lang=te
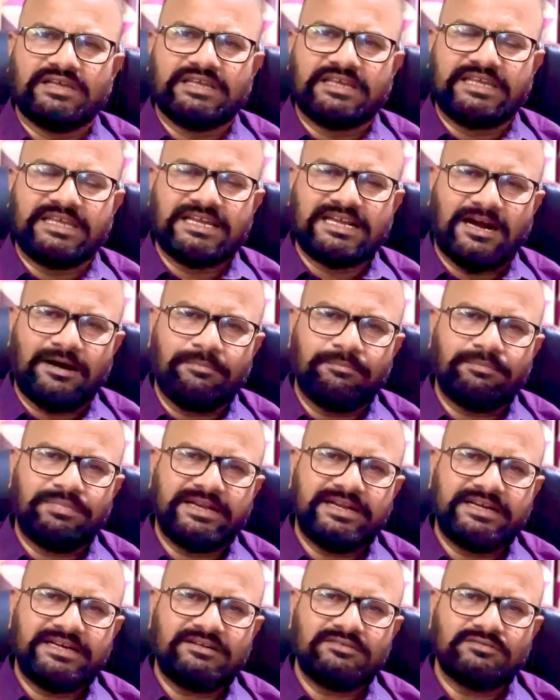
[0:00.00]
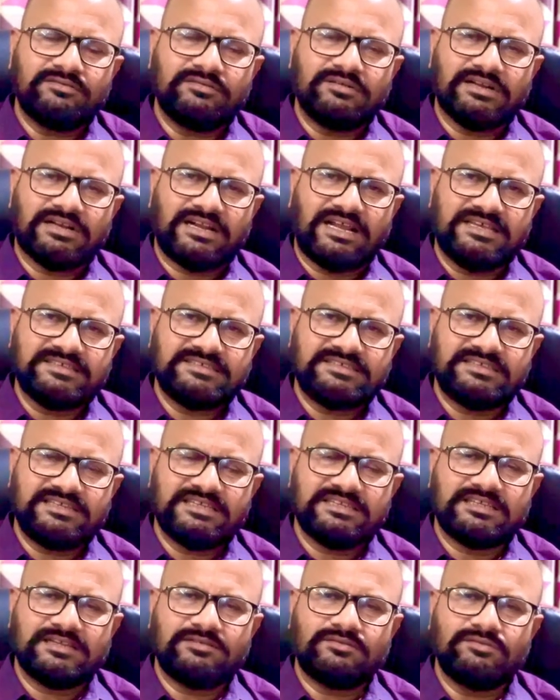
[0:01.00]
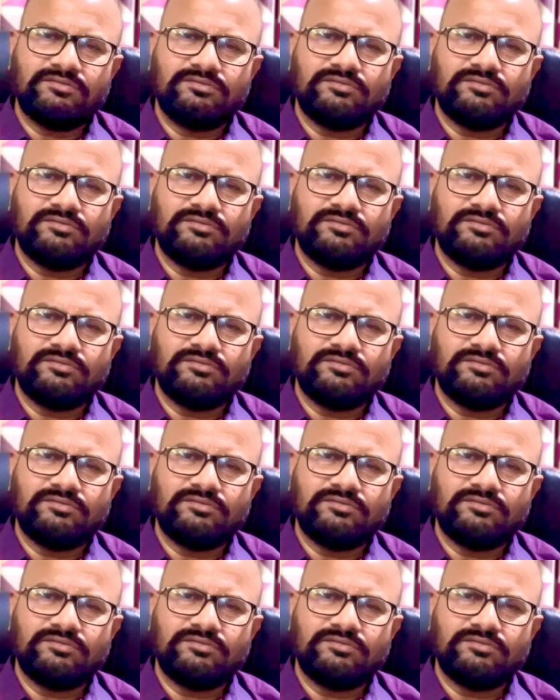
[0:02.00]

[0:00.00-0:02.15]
ఈ కంప్లైంట్ రాసిన అతను